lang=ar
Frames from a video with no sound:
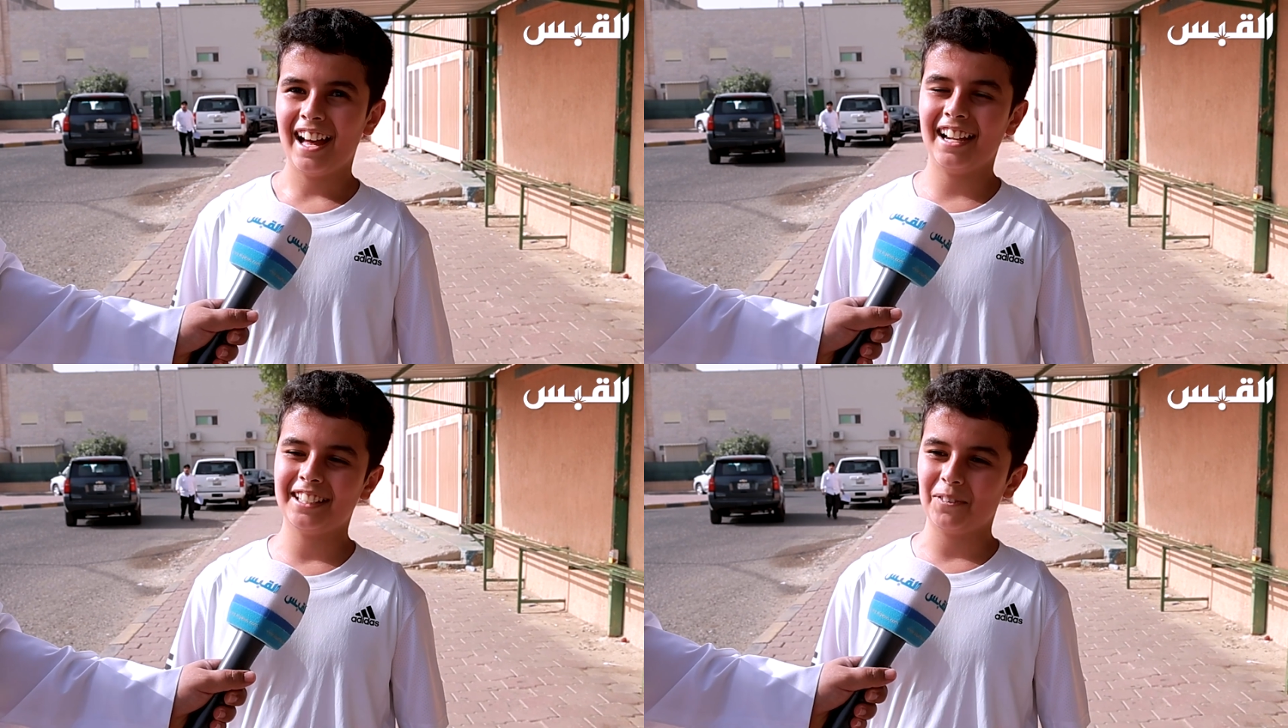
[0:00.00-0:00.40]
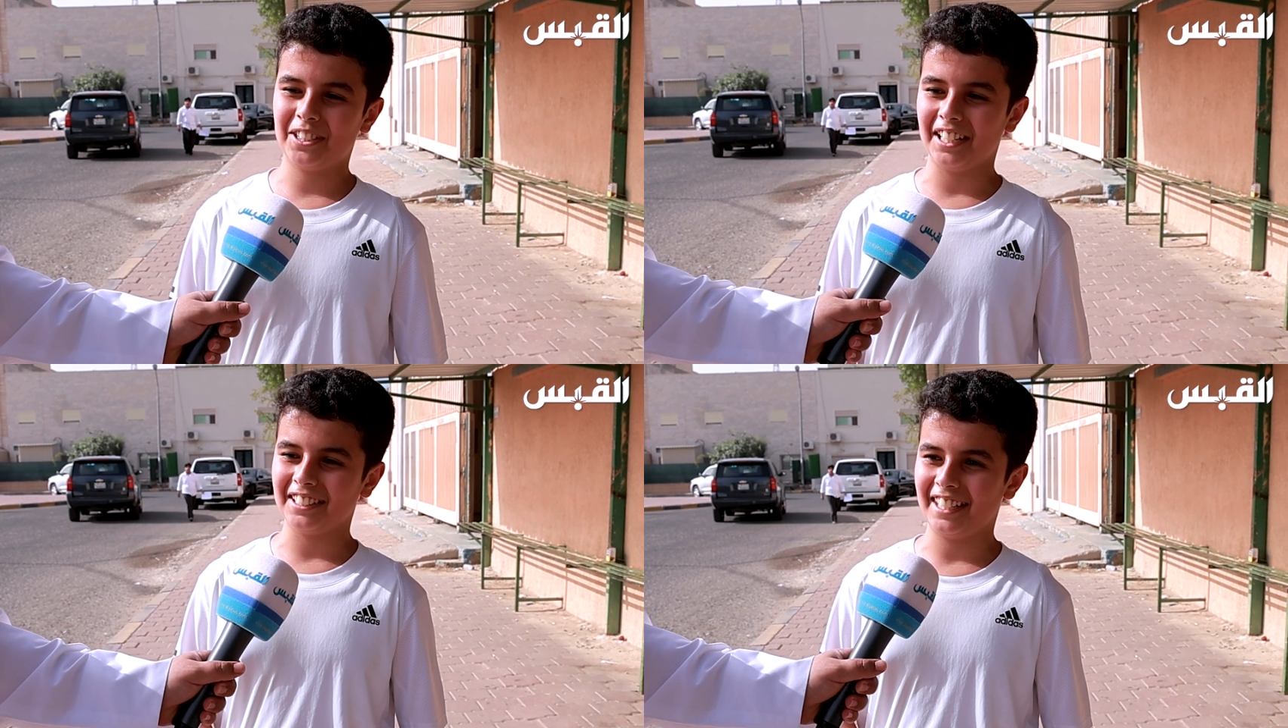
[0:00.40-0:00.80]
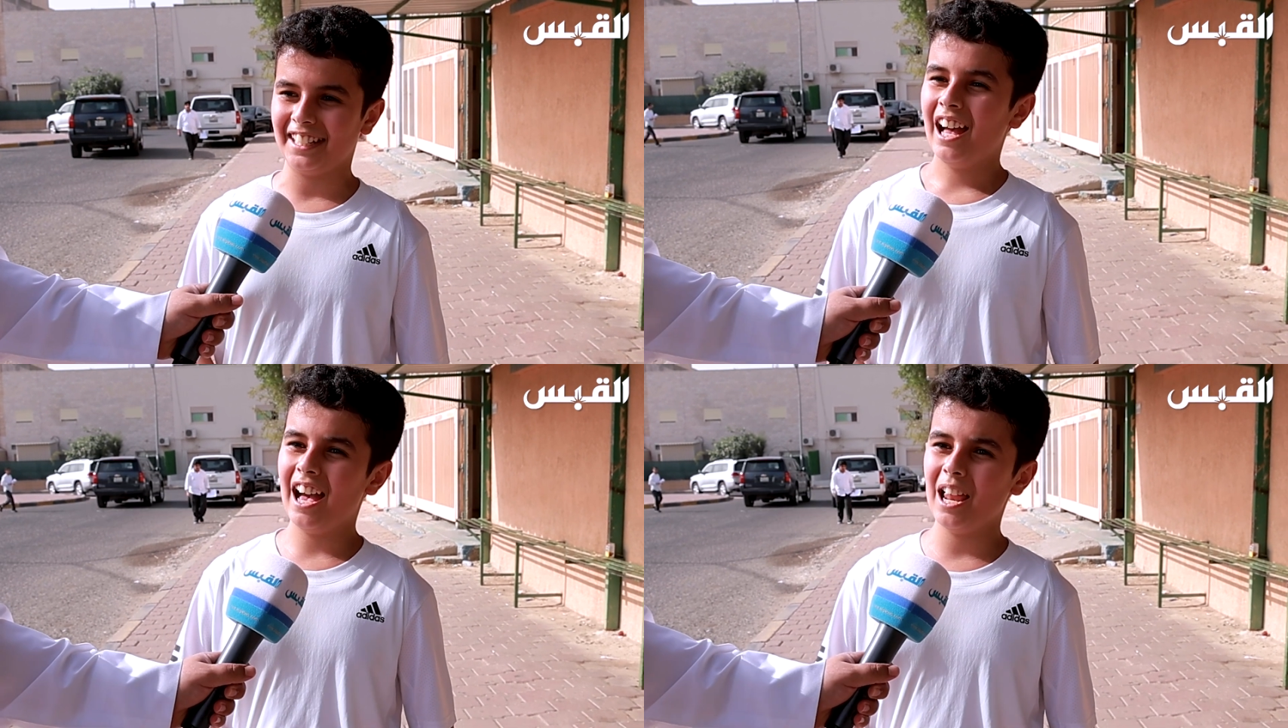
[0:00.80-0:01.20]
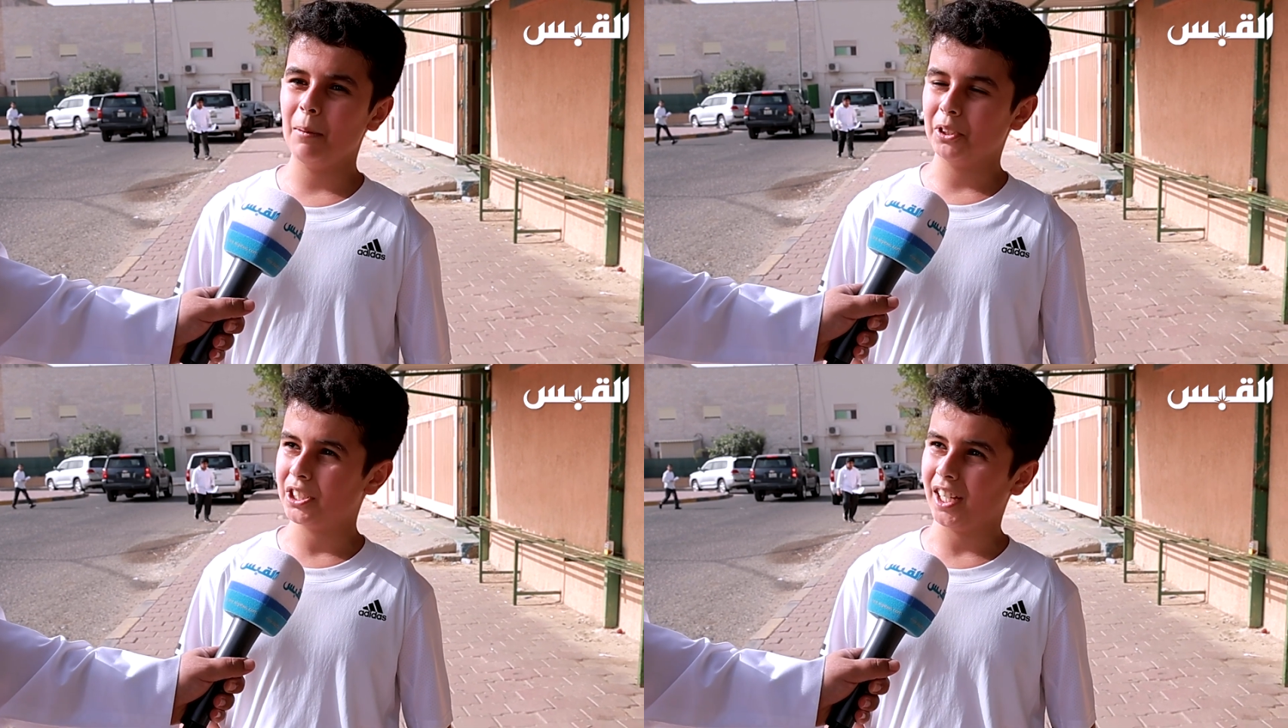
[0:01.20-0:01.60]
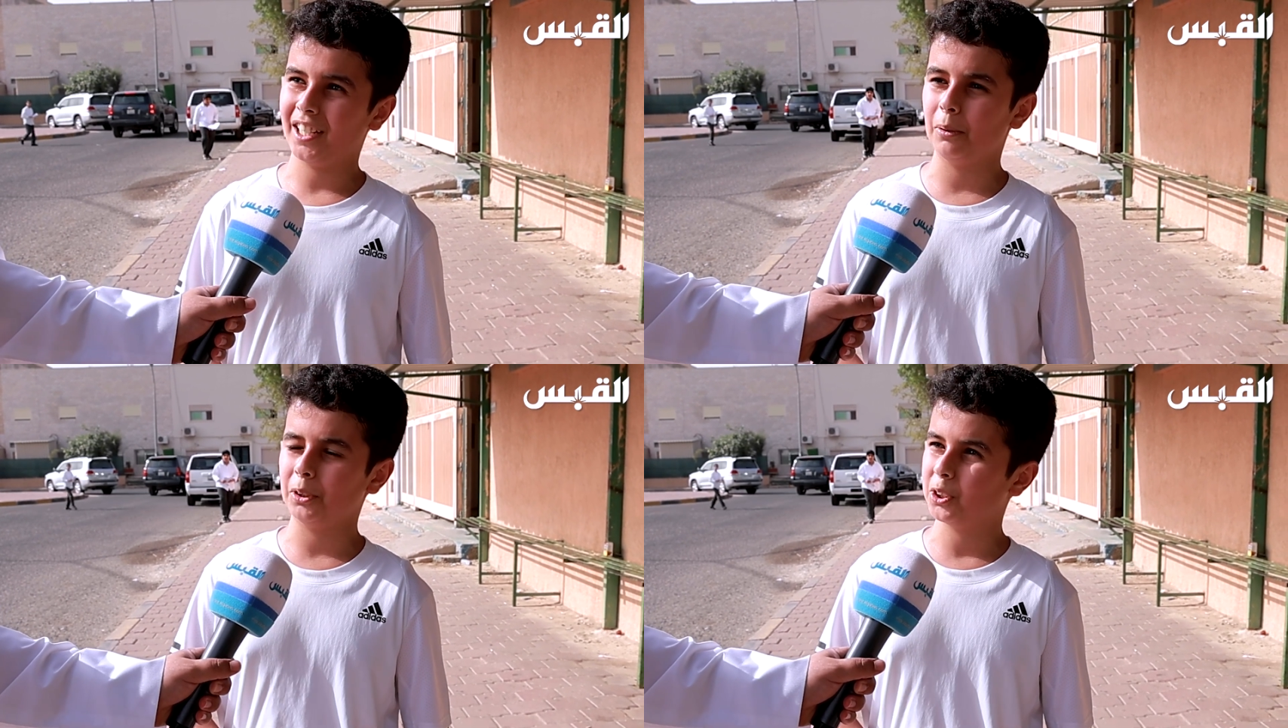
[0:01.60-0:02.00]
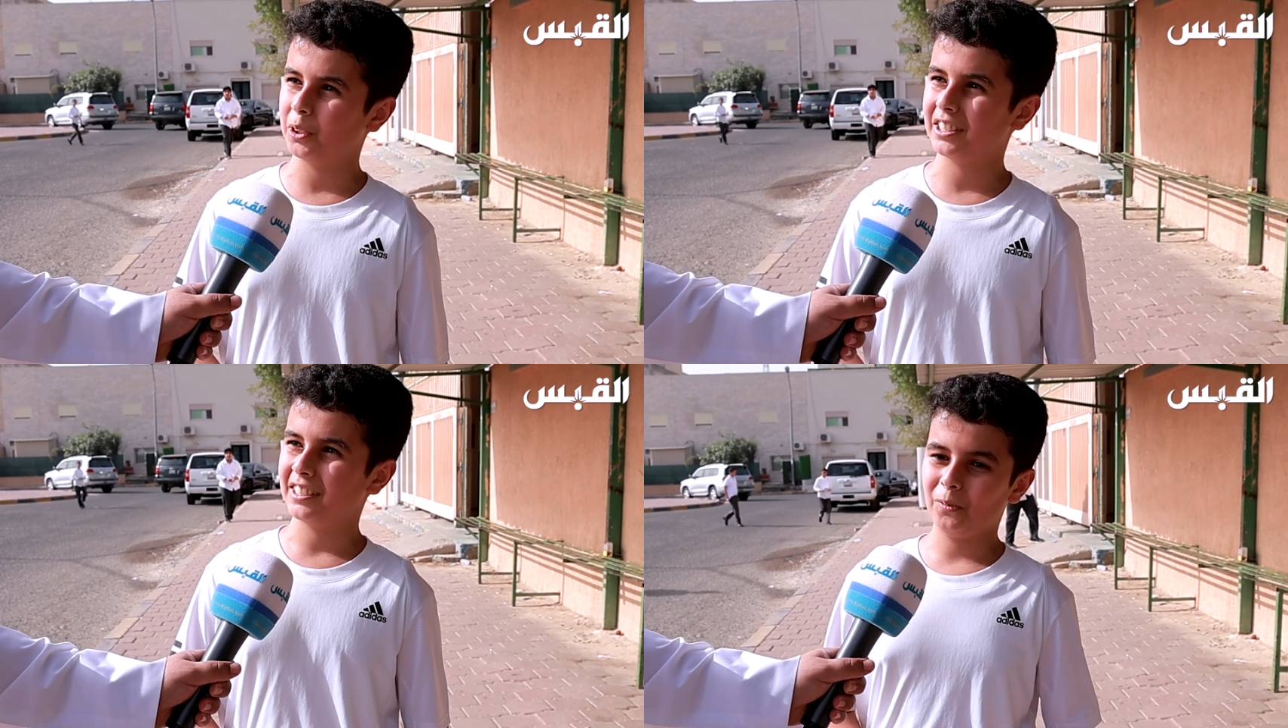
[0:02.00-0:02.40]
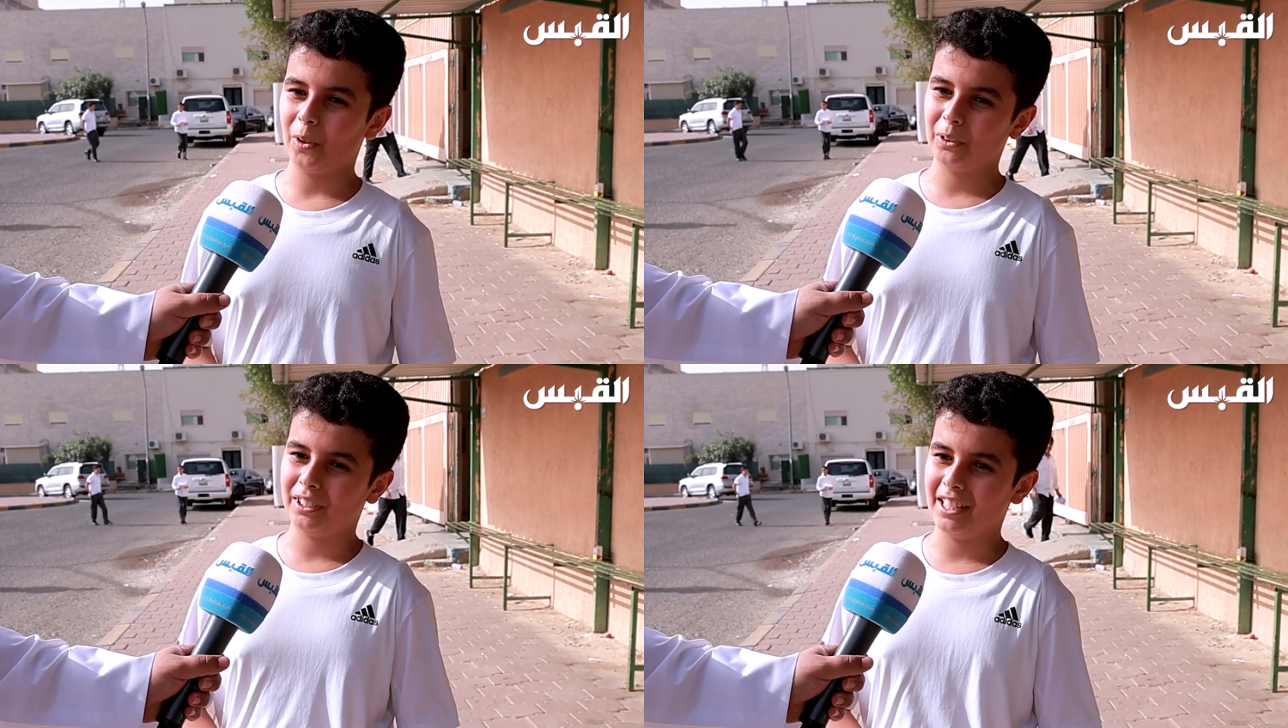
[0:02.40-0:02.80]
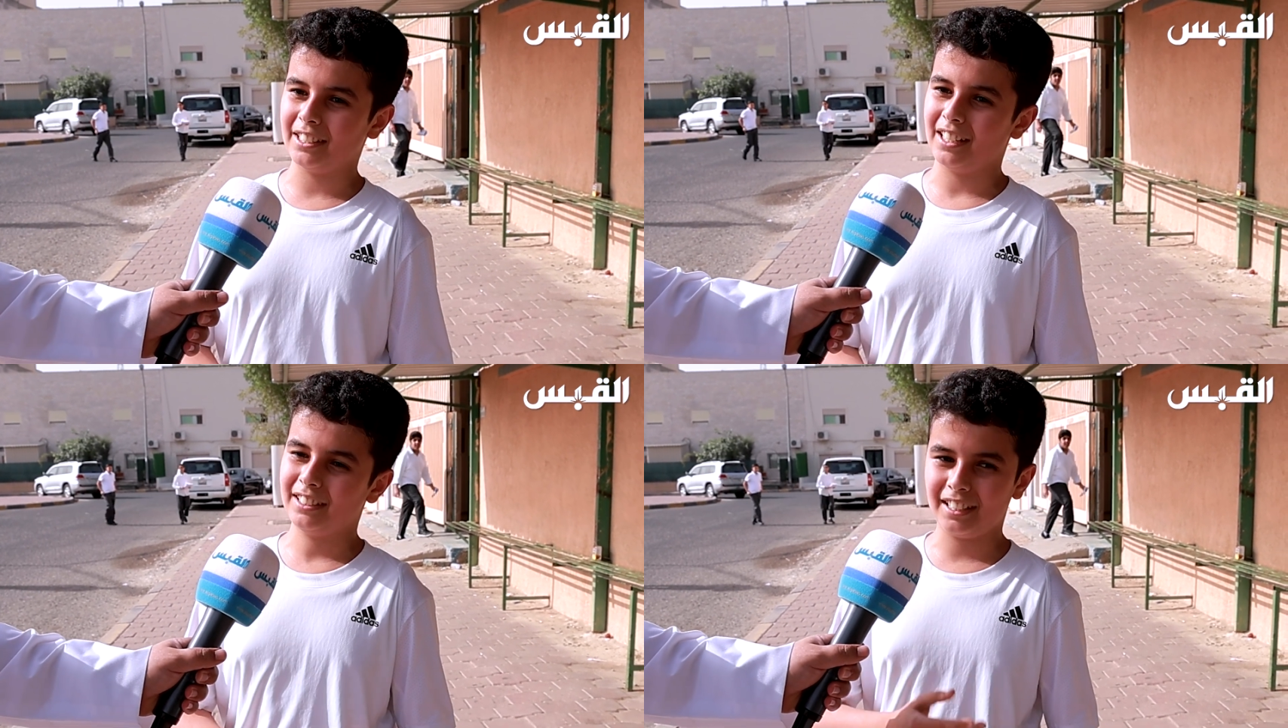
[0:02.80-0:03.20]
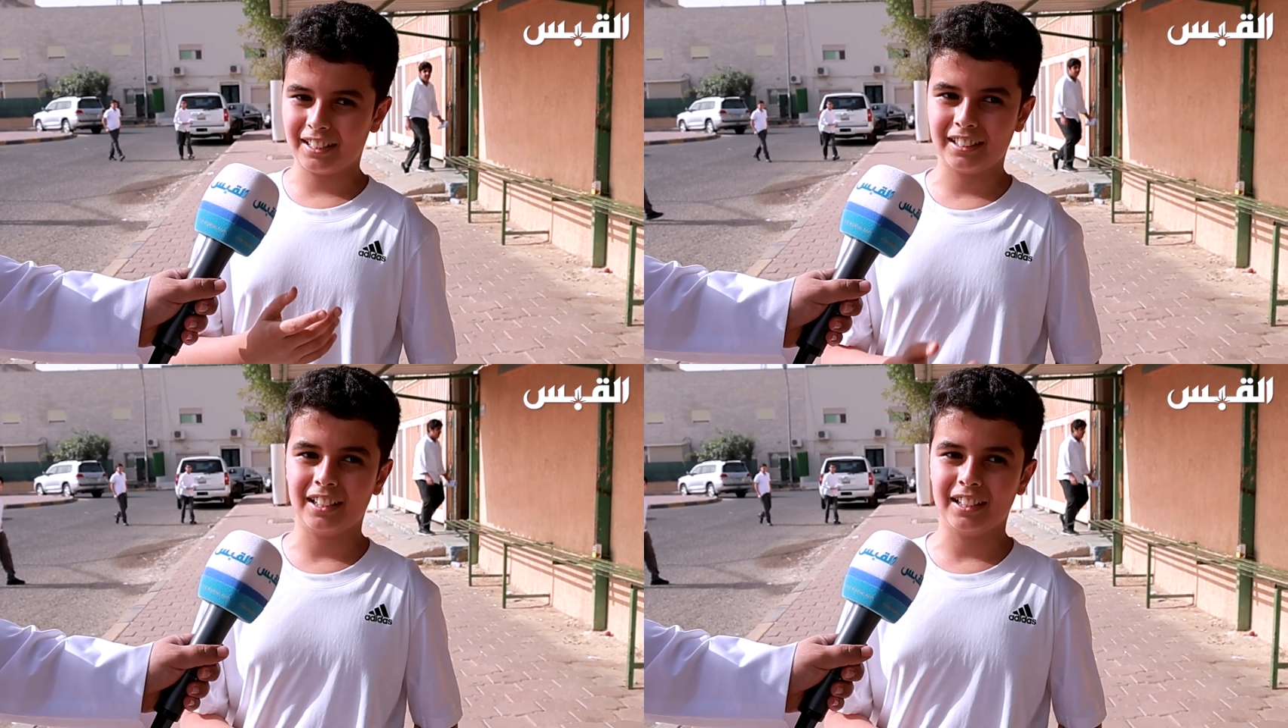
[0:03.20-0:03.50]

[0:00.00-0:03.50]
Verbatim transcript: أحلى شيء في السياسة يعني حل مشاكل دولة الكويت فودنا احنا نصير